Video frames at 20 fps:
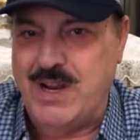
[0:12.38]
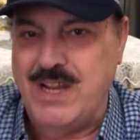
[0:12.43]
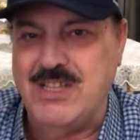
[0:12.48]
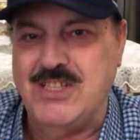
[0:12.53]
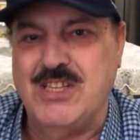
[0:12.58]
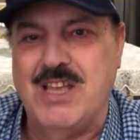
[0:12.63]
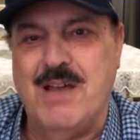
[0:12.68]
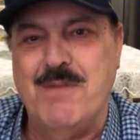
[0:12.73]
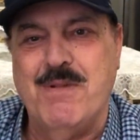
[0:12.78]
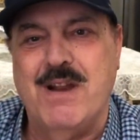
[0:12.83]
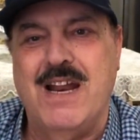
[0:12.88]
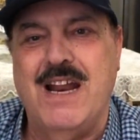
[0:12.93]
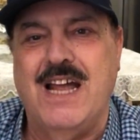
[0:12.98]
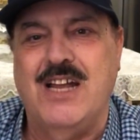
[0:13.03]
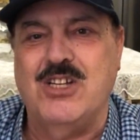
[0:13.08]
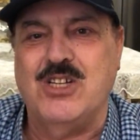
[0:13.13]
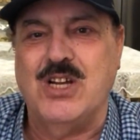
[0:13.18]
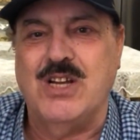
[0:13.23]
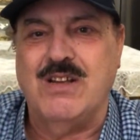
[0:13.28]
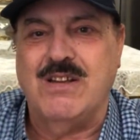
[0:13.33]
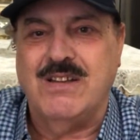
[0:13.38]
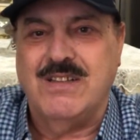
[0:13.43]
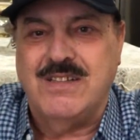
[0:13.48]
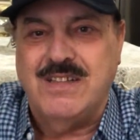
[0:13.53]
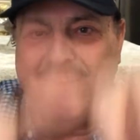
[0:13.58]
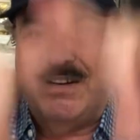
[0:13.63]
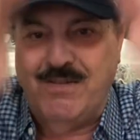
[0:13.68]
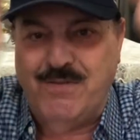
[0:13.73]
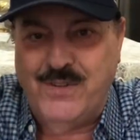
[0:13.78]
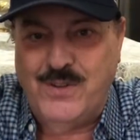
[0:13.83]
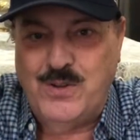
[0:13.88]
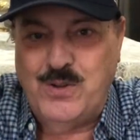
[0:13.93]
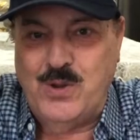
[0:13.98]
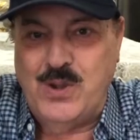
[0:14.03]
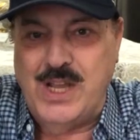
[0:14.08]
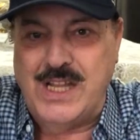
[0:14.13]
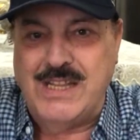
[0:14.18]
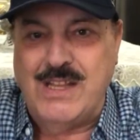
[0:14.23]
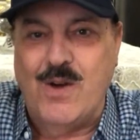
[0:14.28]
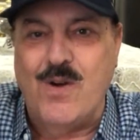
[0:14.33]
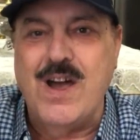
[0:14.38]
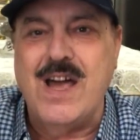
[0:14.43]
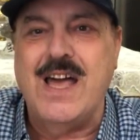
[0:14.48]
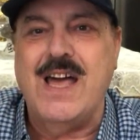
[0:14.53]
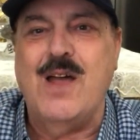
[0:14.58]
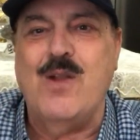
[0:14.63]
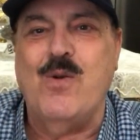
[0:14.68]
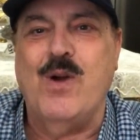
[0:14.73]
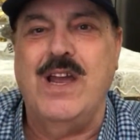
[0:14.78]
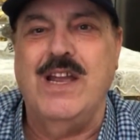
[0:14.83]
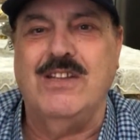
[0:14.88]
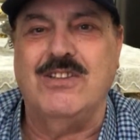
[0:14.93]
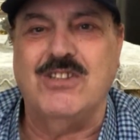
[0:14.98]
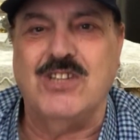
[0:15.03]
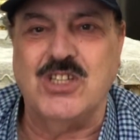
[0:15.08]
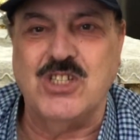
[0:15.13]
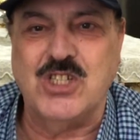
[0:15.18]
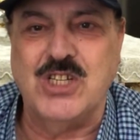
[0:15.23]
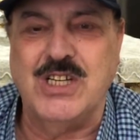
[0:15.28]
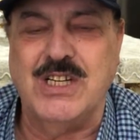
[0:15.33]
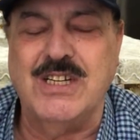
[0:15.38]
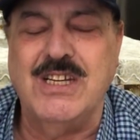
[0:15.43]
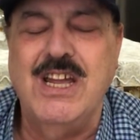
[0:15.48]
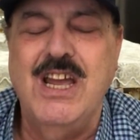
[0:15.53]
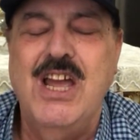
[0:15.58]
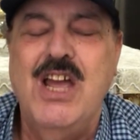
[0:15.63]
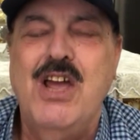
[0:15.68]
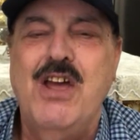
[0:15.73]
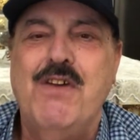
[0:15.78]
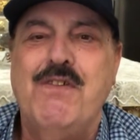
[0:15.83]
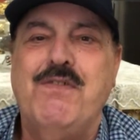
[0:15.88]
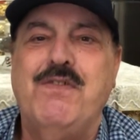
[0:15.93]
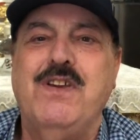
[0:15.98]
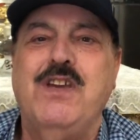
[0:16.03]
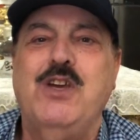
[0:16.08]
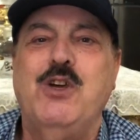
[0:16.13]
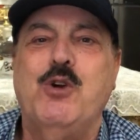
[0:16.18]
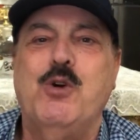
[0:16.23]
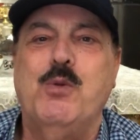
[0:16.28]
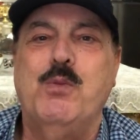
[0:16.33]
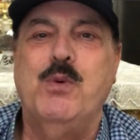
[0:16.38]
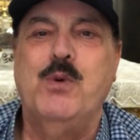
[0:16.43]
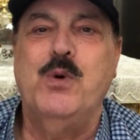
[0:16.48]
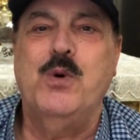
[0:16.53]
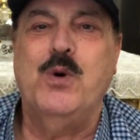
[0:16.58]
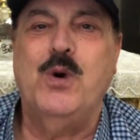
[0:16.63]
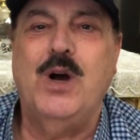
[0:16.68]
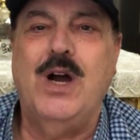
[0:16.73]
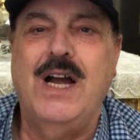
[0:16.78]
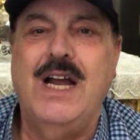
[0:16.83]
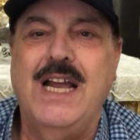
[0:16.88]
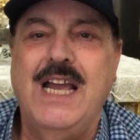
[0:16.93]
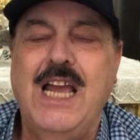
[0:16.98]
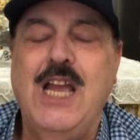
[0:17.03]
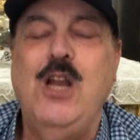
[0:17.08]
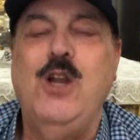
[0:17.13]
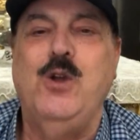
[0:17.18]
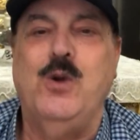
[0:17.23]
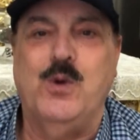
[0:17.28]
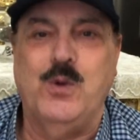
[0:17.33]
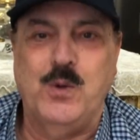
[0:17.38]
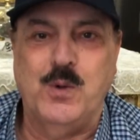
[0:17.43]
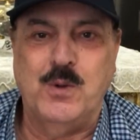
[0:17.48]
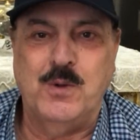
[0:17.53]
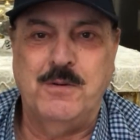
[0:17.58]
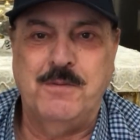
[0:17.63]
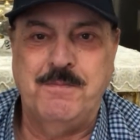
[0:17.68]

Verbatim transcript: وليس أمرا عشان خاطر الفيديو يتوغل وينتشر في ربوع اليويو